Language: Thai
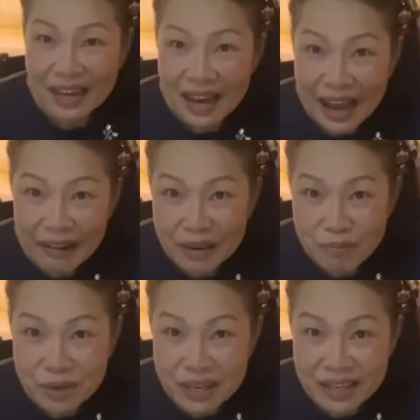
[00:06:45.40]
ข้าวทัพ
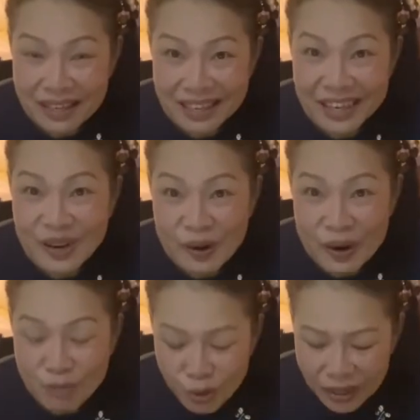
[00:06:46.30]
พีหนึ่งนิดน้อย
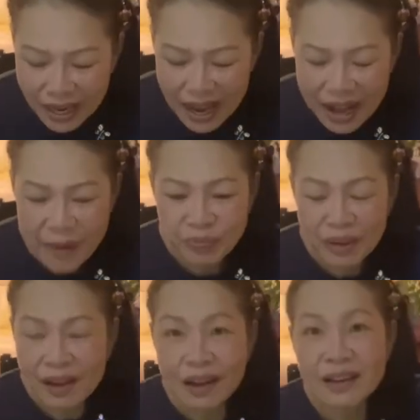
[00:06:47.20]
หมดนะคะ
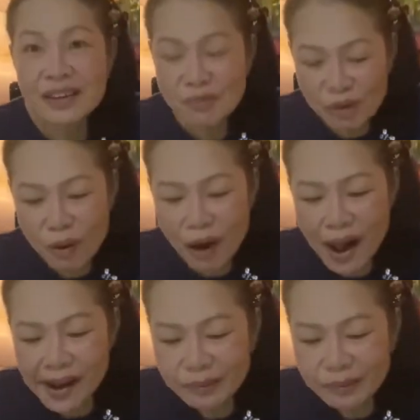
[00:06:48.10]
อิ่มแล้วค่ะ